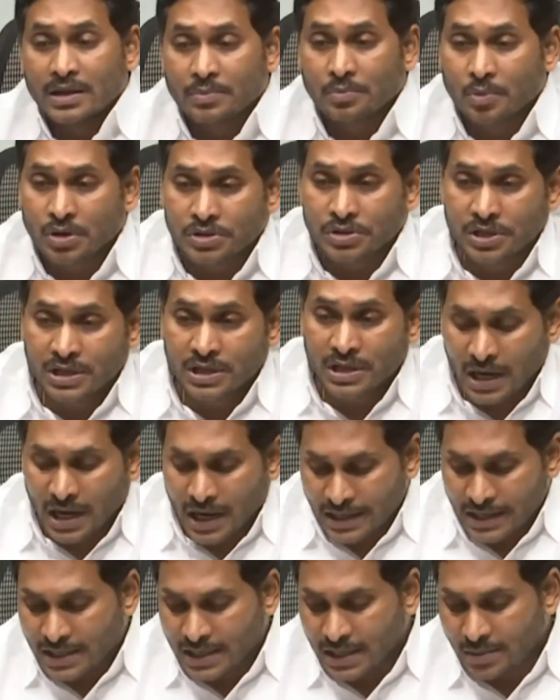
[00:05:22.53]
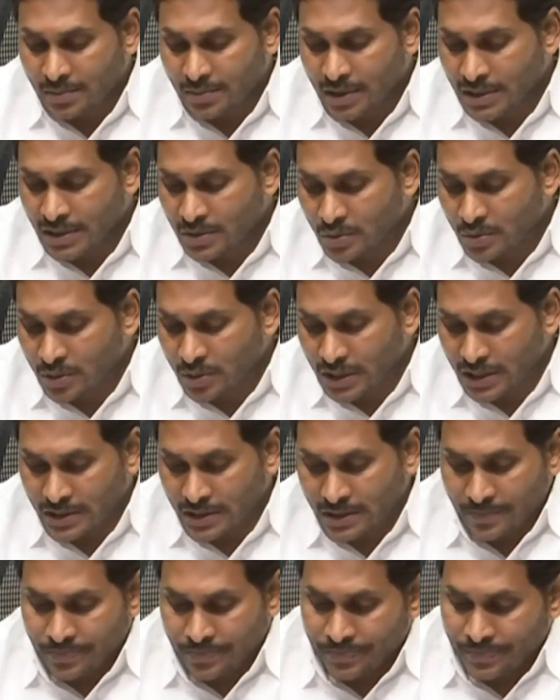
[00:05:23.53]
ఈ మొత్తం కార్యక్రమాన్ని కూడా
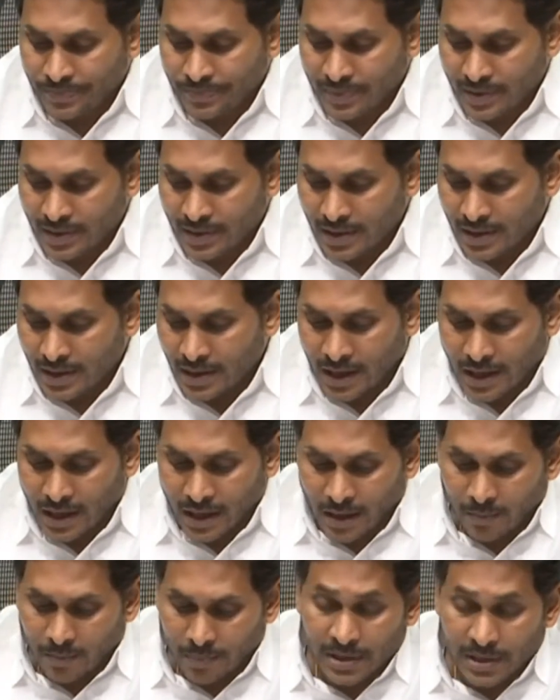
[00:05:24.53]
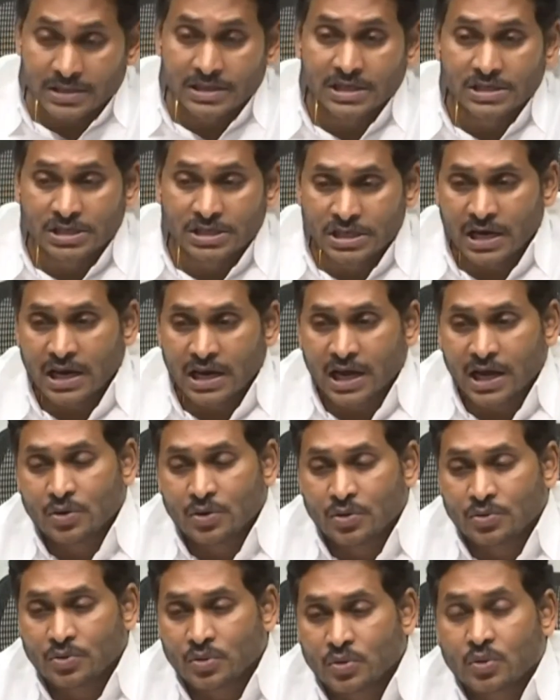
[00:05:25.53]
ప్రతి
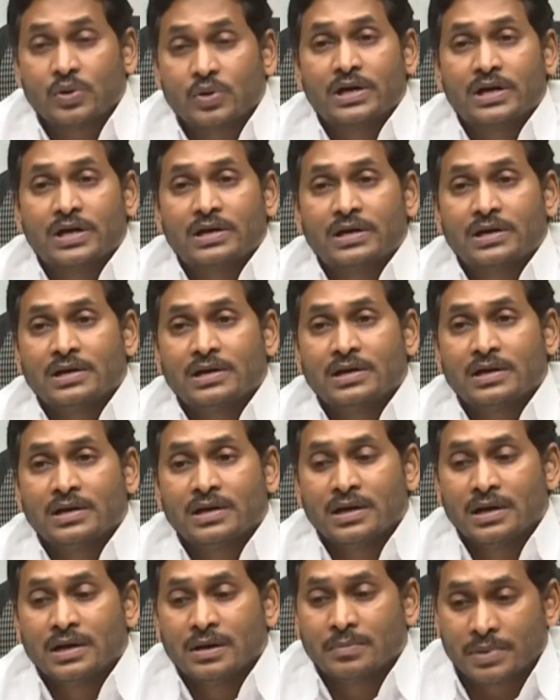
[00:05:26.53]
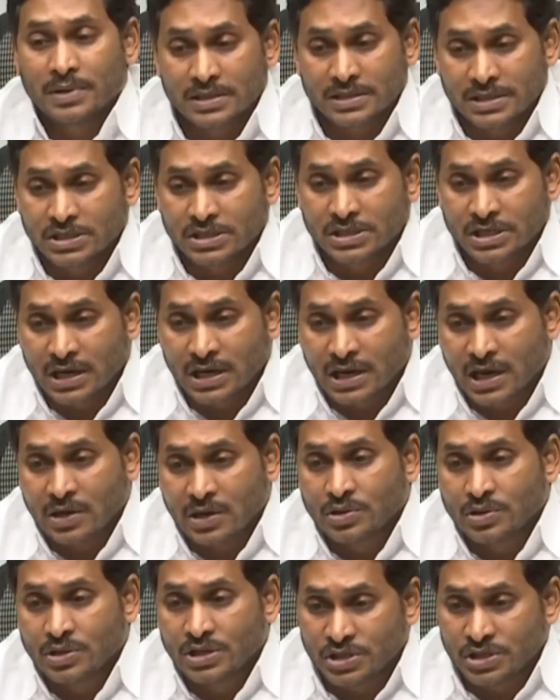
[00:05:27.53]
జిల్లాలోనూ కూడా ప్రతి
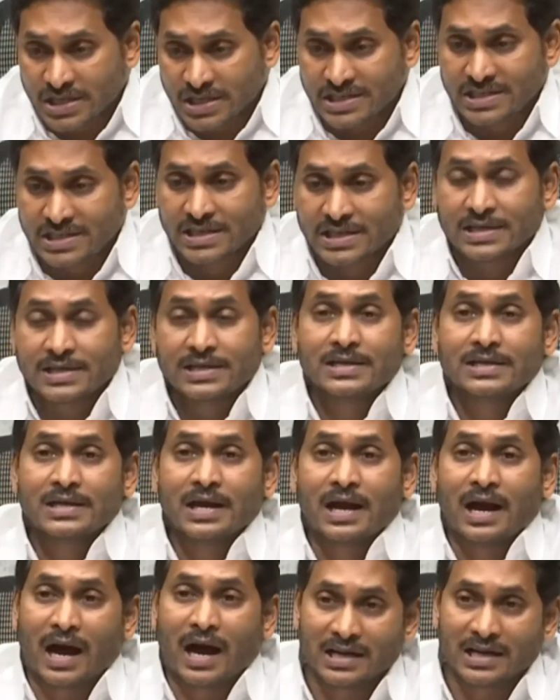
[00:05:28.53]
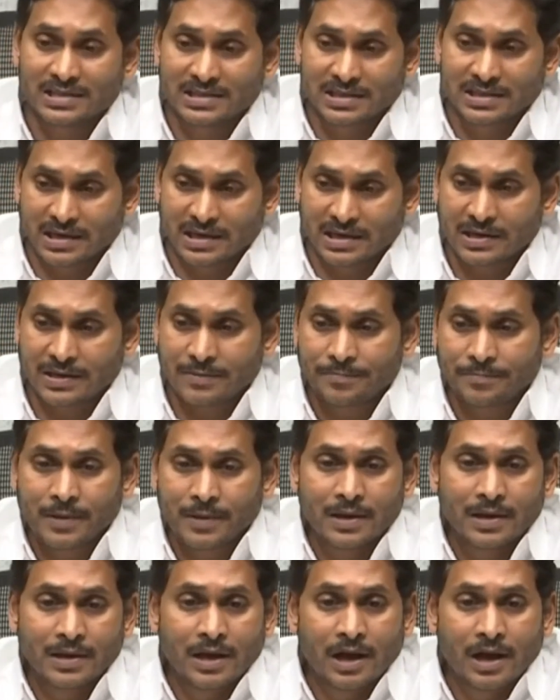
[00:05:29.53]
జిల్లాలోని జేసీ ఆసరా
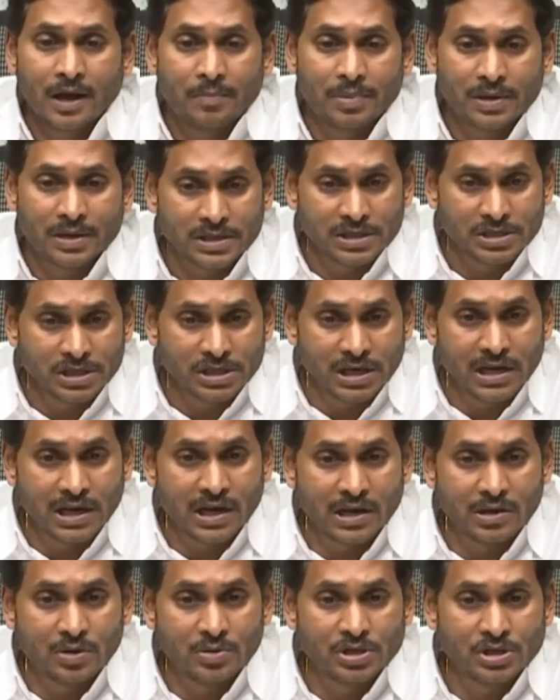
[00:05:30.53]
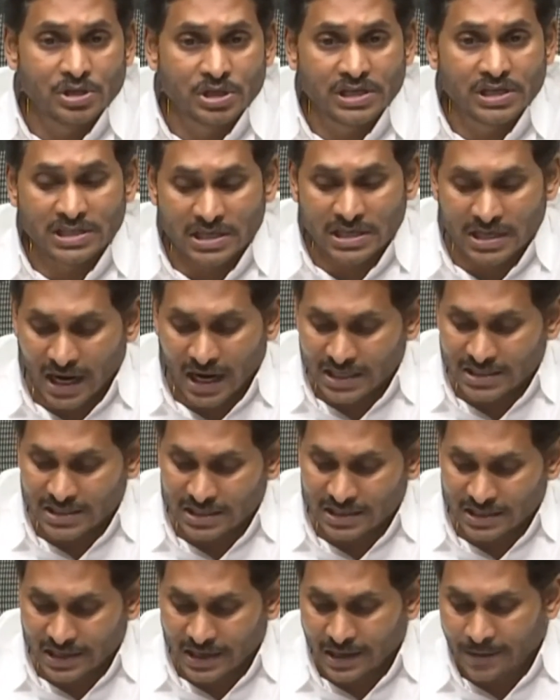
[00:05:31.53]
ప్రతి జిల్లాలోని జేసీ
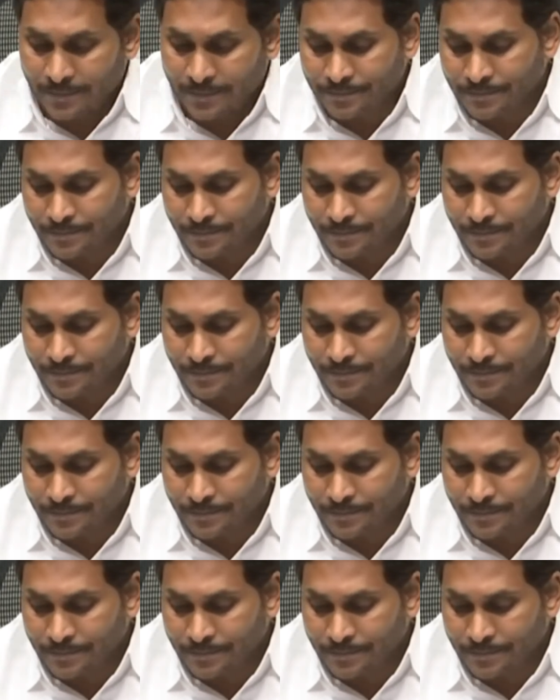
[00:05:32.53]
ఆసరా